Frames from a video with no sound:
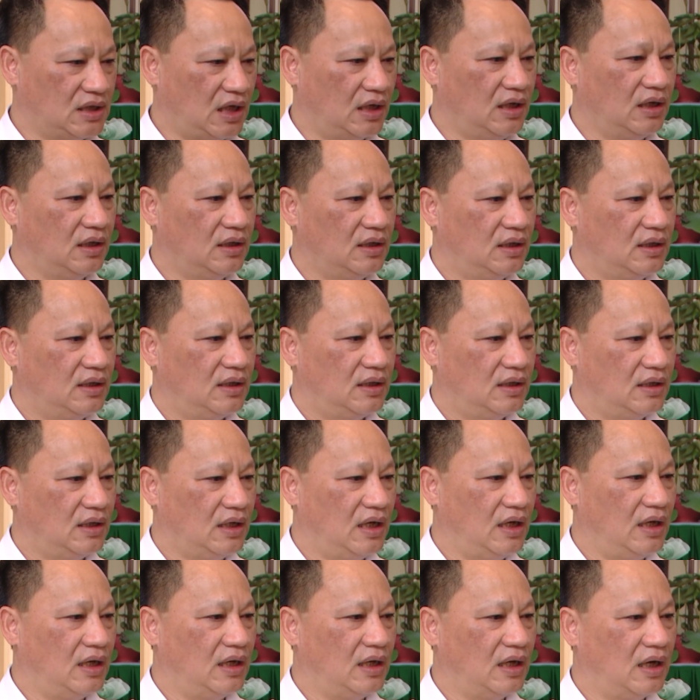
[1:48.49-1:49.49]
dân
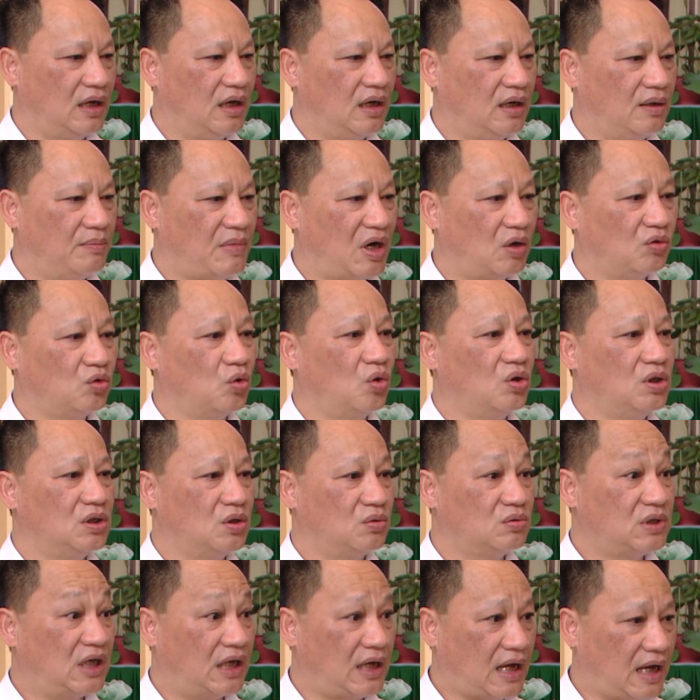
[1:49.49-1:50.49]
để bảo tồn
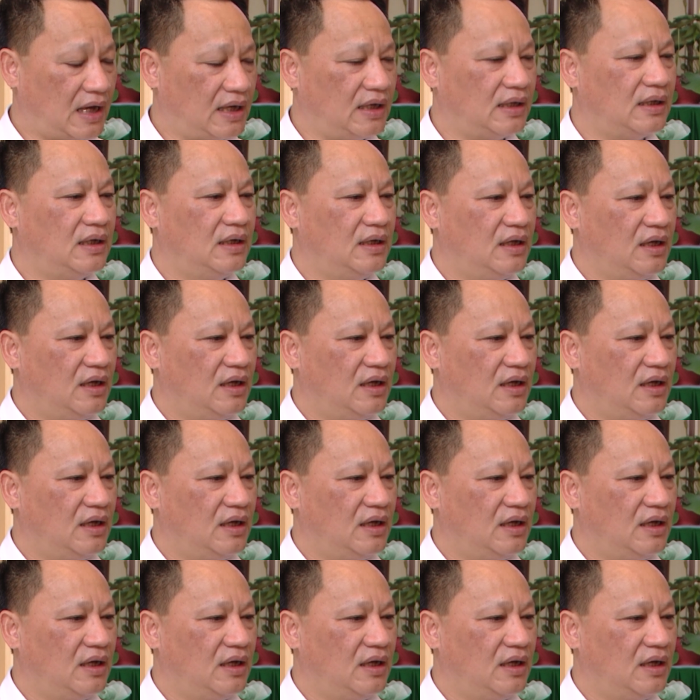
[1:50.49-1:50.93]
giống sen này.